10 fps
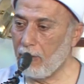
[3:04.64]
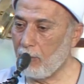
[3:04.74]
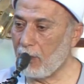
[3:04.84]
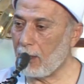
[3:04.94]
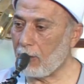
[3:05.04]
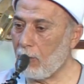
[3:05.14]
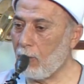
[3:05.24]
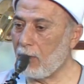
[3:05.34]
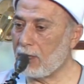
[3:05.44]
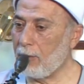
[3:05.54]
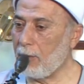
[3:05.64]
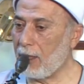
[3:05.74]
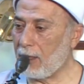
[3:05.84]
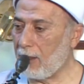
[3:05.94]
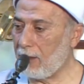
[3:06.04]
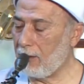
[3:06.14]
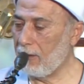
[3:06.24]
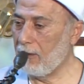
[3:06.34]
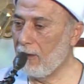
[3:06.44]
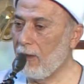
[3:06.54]
من القوة بما كان
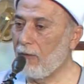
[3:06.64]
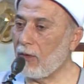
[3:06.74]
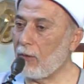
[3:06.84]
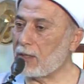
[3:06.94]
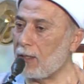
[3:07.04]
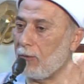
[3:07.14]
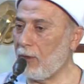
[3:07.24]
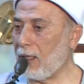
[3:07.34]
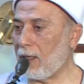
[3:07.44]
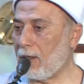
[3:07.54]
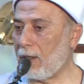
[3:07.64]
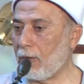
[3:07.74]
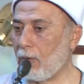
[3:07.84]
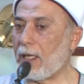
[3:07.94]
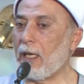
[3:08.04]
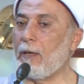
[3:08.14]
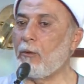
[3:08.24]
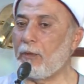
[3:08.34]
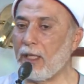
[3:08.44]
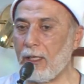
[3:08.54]
فوصلوا إلى الغار وكان
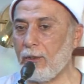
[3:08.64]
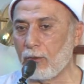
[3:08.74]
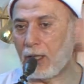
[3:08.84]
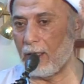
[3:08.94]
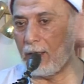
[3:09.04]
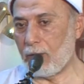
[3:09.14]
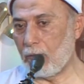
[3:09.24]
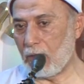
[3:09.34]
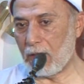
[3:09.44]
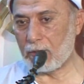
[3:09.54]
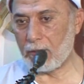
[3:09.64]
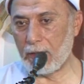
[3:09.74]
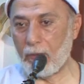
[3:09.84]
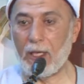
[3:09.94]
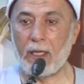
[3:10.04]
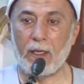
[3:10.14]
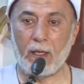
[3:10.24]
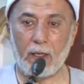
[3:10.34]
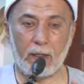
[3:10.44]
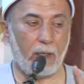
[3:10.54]
ممكن أن يضللهم الله سبحانه ولكن أراد